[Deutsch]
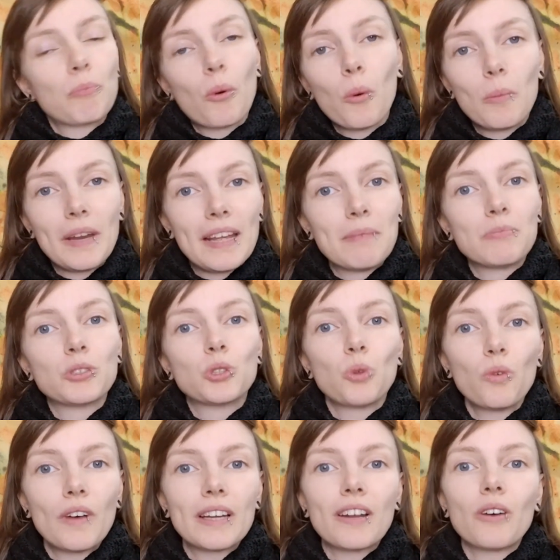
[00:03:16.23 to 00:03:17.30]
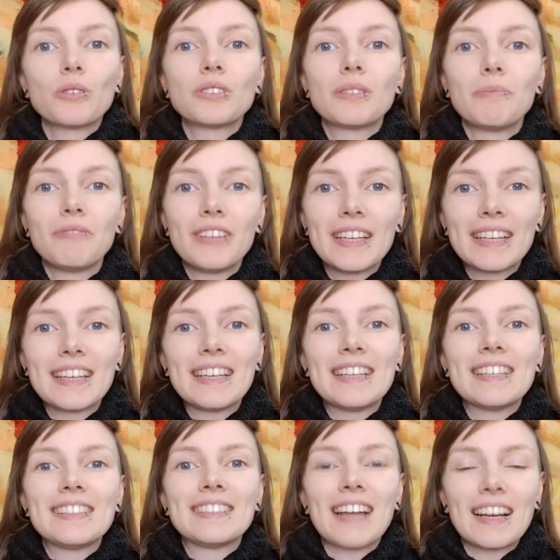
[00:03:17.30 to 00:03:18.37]
Problemen so weit aus dem Weg
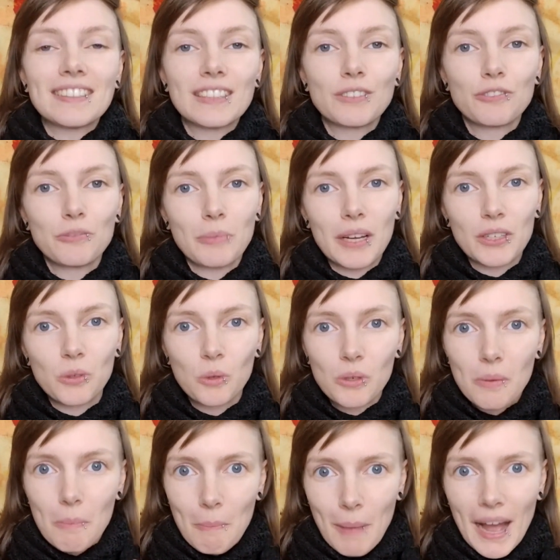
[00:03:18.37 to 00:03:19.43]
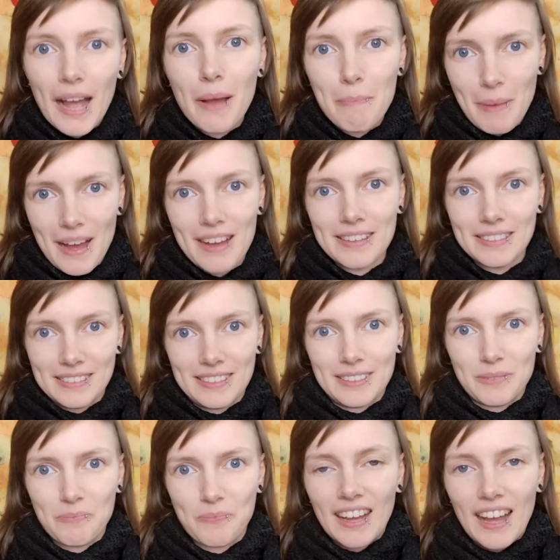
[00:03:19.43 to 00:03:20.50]
gehe, dass es für meinen Hund machbar
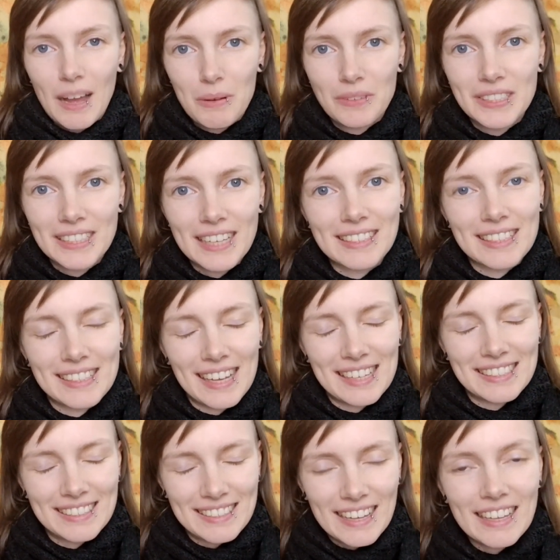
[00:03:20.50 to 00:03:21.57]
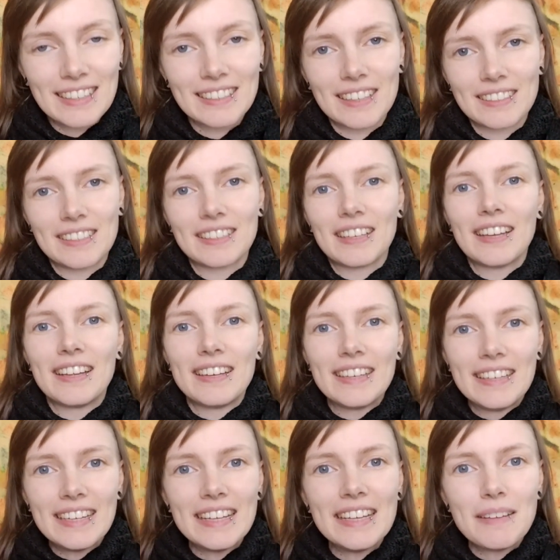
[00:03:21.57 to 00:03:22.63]
ist. Aber wie gesagt, das heißt nicht, dass ich
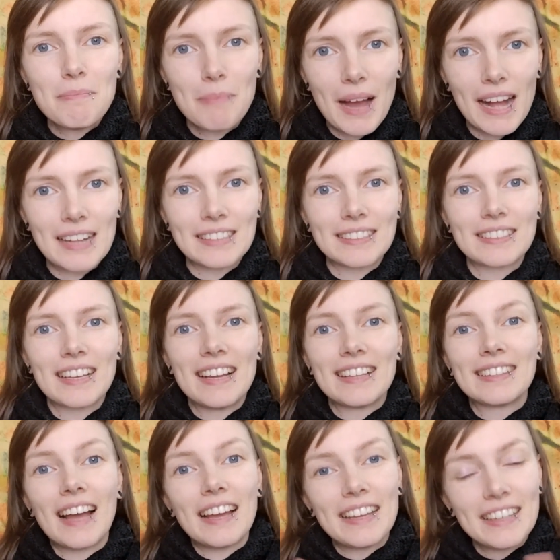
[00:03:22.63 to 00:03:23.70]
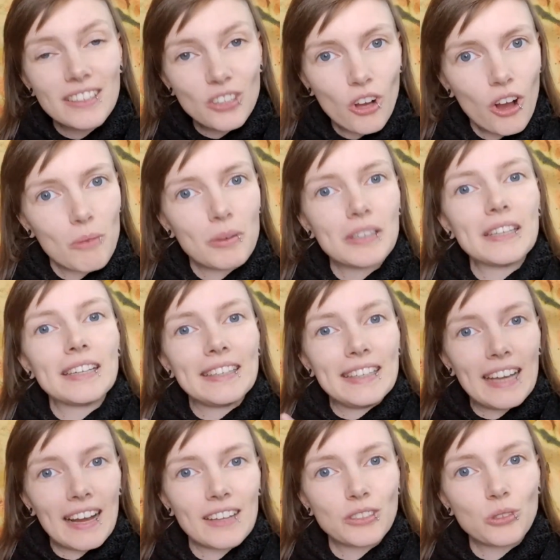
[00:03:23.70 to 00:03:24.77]
niemals dahin komme,
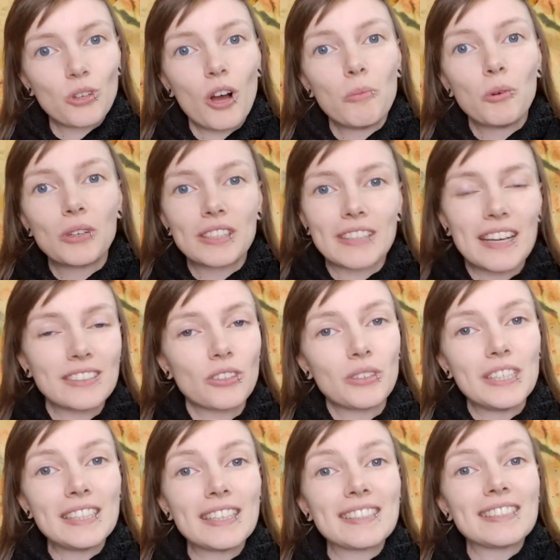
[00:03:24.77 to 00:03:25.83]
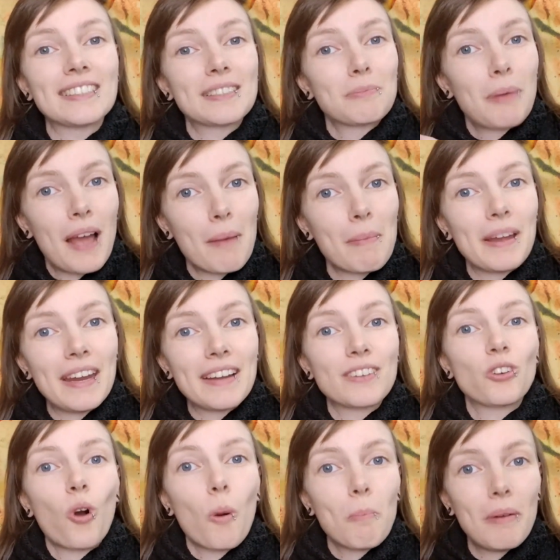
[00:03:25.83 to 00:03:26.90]
näher ranzukommen. Und das heißt auch nicht, dass ich das
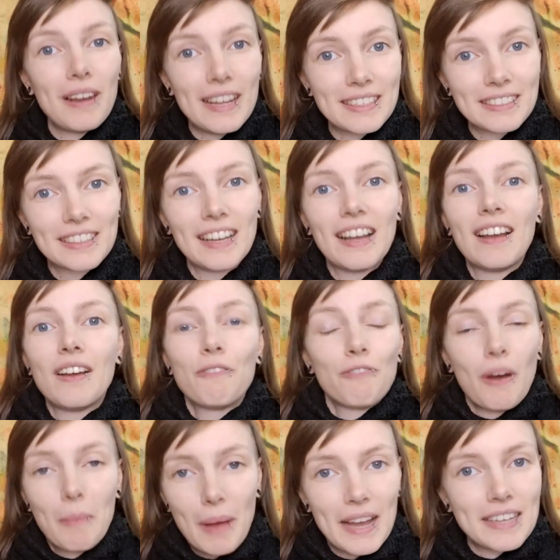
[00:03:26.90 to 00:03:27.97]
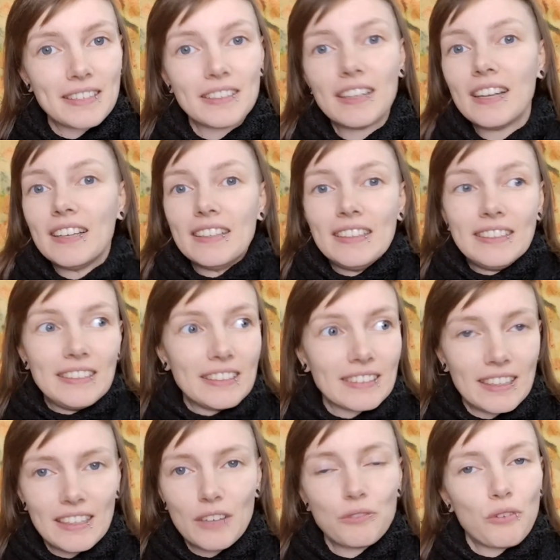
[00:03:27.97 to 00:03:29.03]
permanent komplett vermeide, in
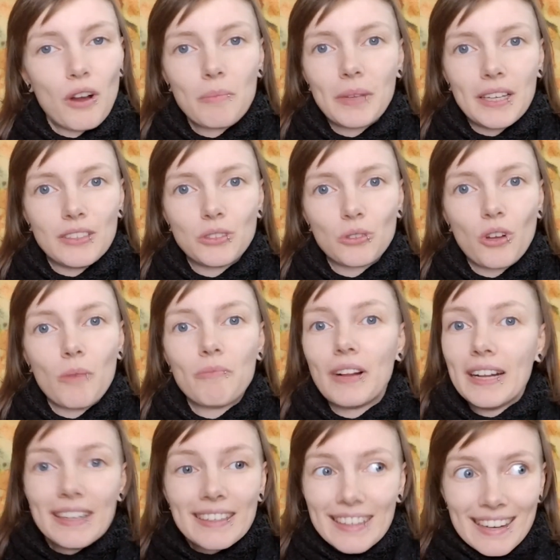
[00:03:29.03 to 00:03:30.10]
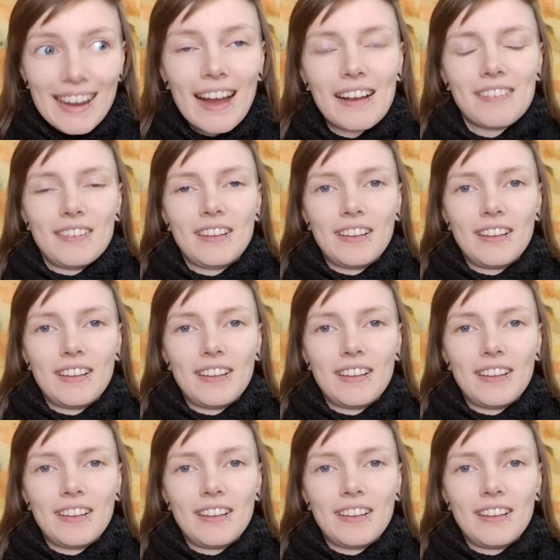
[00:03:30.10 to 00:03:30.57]
irgendeiner Form dahin zu kommen. Weil klar,